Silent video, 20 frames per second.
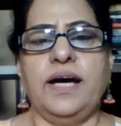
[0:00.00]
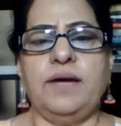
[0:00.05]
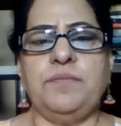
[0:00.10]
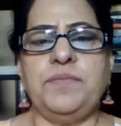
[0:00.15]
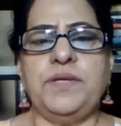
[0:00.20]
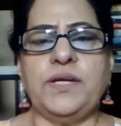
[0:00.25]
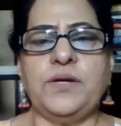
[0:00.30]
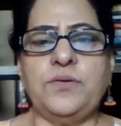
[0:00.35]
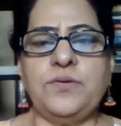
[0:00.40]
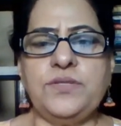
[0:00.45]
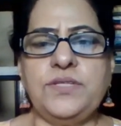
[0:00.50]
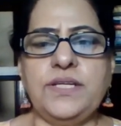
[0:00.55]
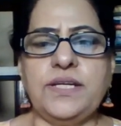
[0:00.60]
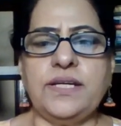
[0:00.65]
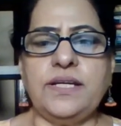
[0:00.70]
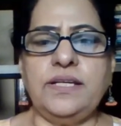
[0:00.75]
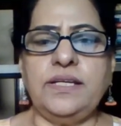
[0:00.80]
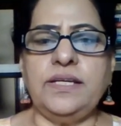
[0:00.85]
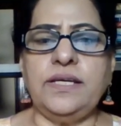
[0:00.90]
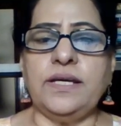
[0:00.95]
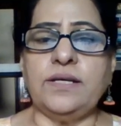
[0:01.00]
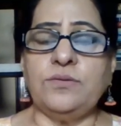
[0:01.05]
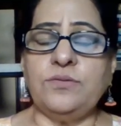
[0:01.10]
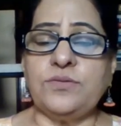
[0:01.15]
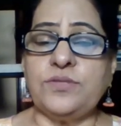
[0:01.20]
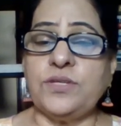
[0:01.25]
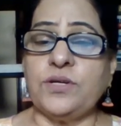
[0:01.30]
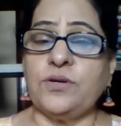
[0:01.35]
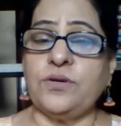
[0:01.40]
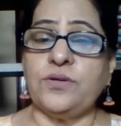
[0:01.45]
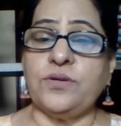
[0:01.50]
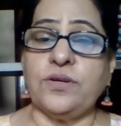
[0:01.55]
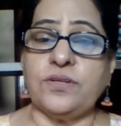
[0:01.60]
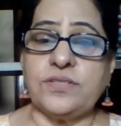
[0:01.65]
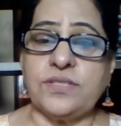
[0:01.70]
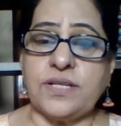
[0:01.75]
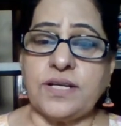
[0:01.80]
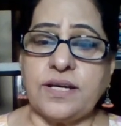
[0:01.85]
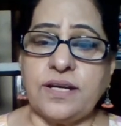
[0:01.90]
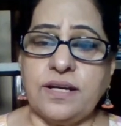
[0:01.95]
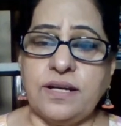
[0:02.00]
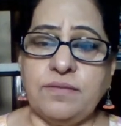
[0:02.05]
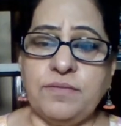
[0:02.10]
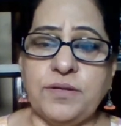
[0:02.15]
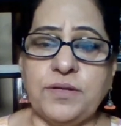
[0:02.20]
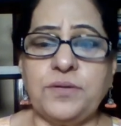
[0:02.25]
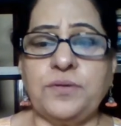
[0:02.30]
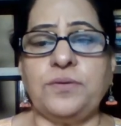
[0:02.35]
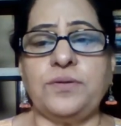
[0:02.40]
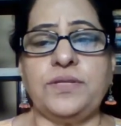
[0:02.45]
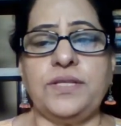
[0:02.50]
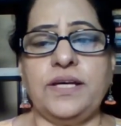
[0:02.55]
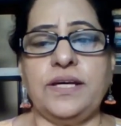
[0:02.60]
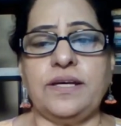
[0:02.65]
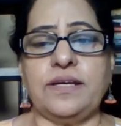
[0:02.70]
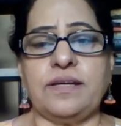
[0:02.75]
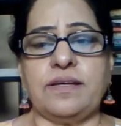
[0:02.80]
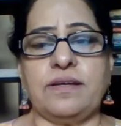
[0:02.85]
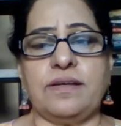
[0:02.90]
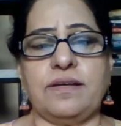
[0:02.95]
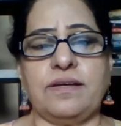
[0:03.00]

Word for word: अपनी खुशी के लिए एक दूसरे को टॉर्चर करना भी क्रूरता है